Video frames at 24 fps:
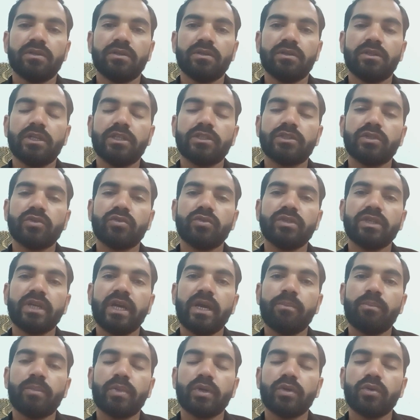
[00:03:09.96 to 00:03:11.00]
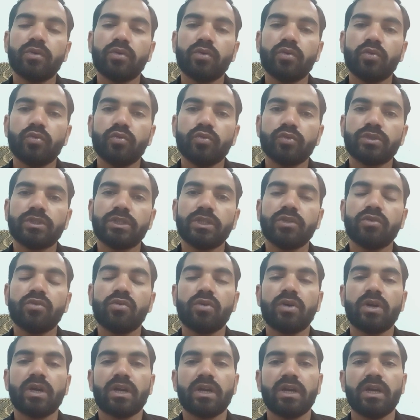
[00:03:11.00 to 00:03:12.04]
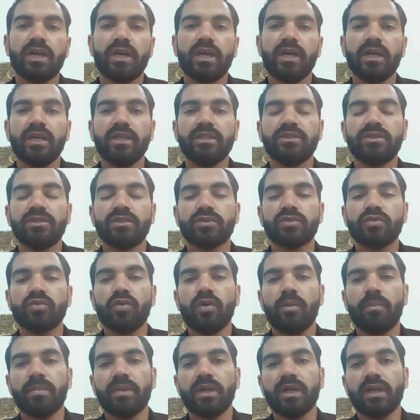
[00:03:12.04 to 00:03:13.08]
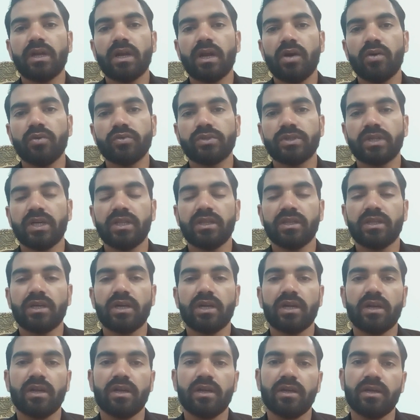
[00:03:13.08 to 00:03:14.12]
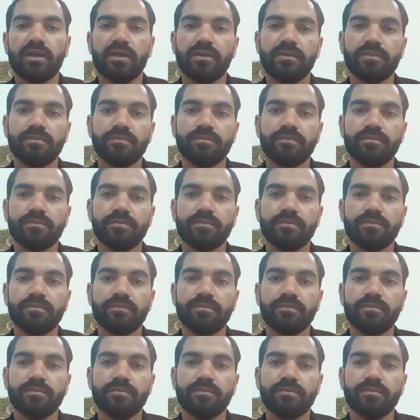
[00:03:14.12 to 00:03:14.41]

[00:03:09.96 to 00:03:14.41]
दर्शकों यह प्रयोग उसी को करना है जिसको अपना राहु शांत करना है